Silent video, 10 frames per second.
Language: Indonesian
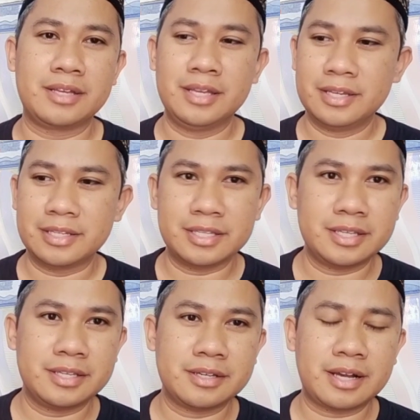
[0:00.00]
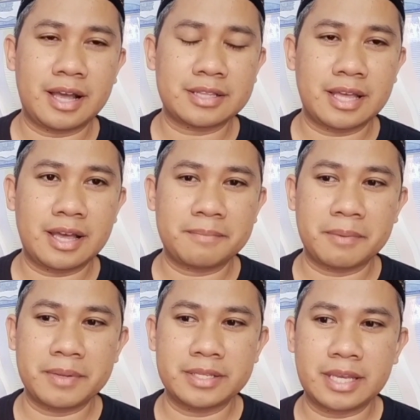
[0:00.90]
ini kata
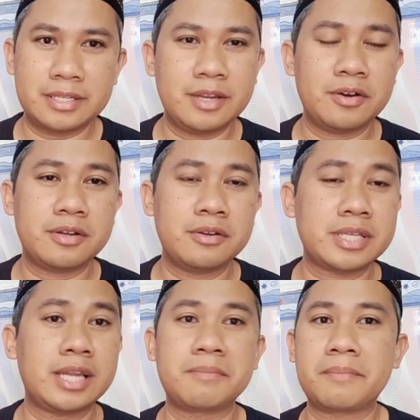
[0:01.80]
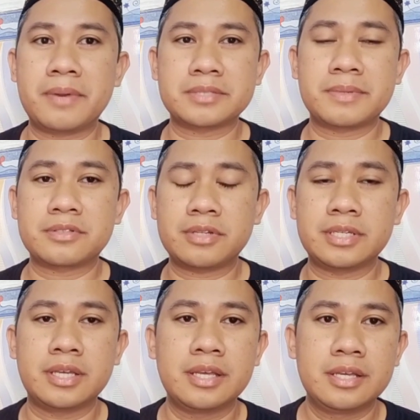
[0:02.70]
pemiliknya ini lo look looknya 15 mas Tony
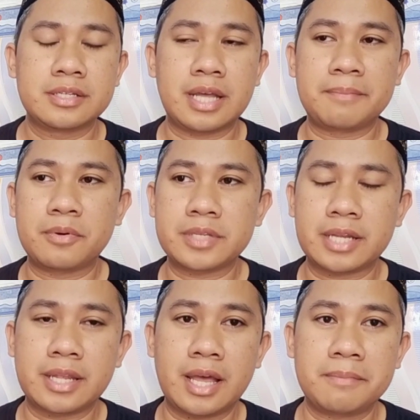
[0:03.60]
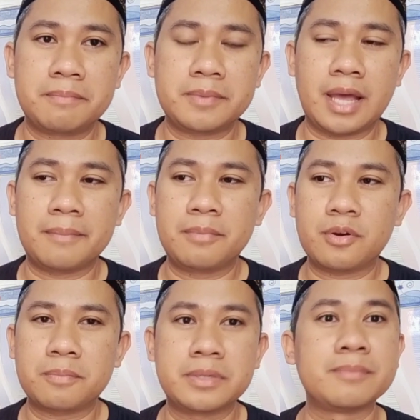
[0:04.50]
dapurnya adalah dapur
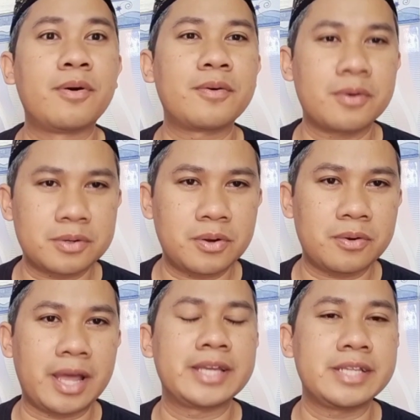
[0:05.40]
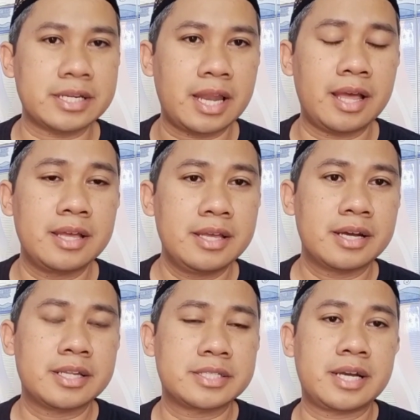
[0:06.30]
Bimo Kurdo nah ini adalah
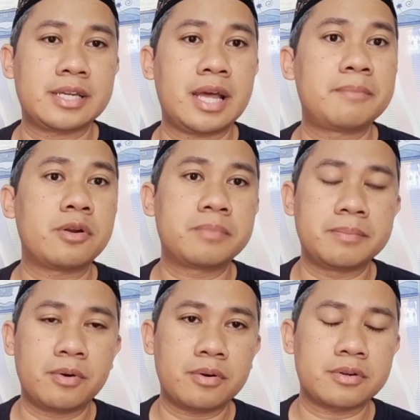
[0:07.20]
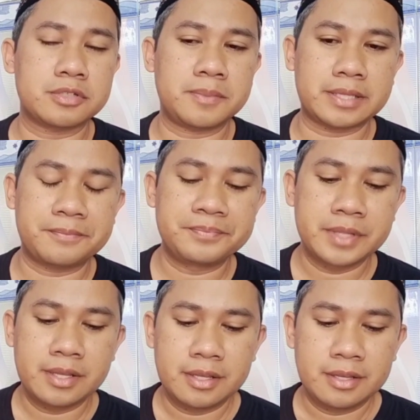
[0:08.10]
keris dengan dapur Bimo Kurdo sobat
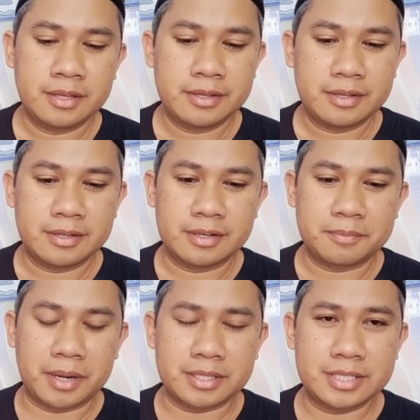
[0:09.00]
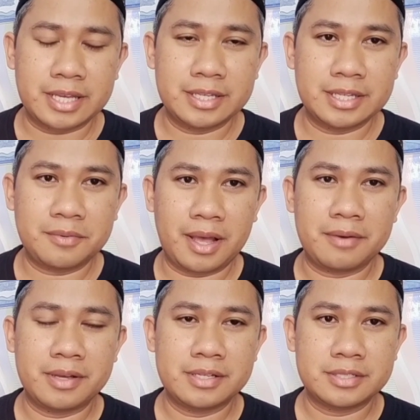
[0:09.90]
berarti saya gini
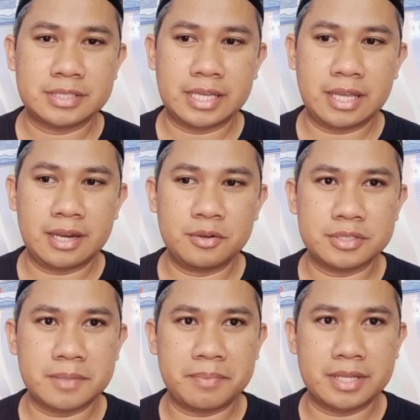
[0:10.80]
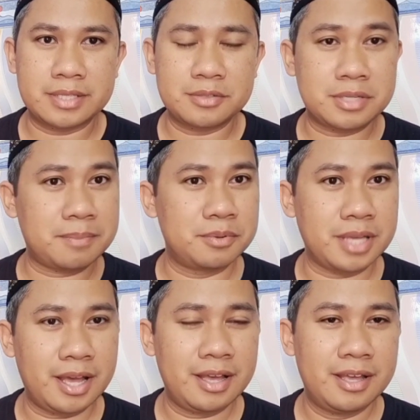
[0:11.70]
wah saya lo 11 sudah
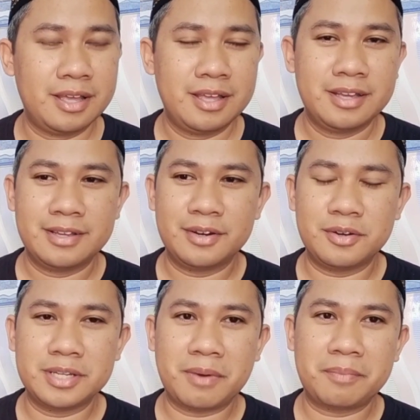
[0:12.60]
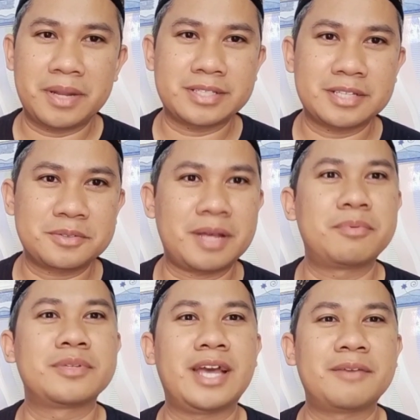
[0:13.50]
punya, lo 15-nya sudah
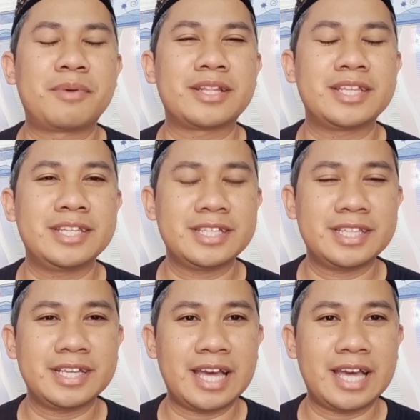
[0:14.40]
punya. Berarti ini tinggal